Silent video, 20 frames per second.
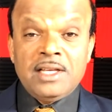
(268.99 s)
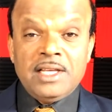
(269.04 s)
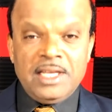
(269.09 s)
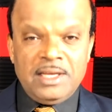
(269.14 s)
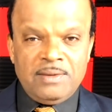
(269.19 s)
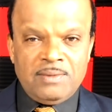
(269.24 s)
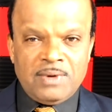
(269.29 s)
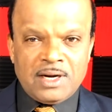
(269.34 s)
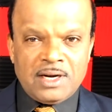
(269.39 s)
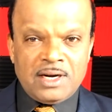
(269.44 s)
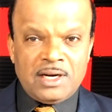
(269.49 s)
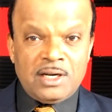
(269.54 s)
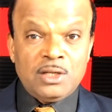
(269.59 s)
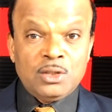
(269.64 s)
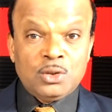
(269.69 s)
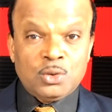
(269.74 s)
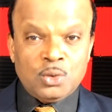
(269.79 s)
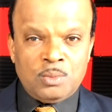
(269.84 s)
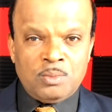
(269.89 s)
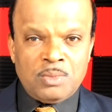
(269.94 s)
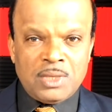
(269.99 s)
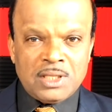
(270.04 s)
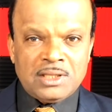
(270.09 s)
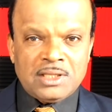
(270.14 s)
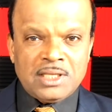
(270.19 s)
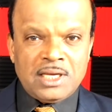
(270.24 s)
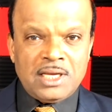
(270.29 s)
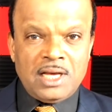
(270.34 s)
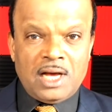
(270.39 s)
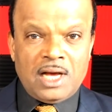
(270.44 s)
இவர்கள்
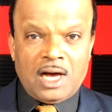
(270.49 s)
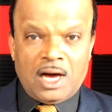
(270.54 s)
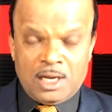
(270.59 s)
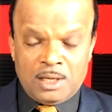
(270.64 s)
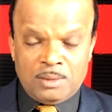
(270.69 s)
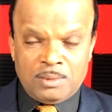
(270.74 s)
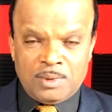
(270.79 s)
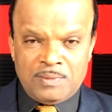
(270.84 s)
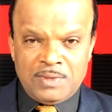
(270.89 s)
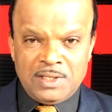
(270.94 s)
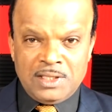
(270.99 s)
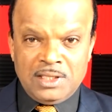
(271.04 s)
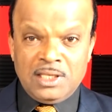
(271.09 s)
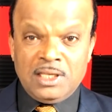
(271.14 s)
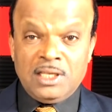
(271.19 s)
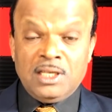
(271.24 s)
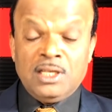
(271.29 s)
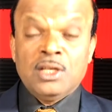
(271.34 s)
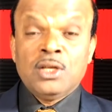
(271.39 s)
துன்பத்தை அனுபவித்து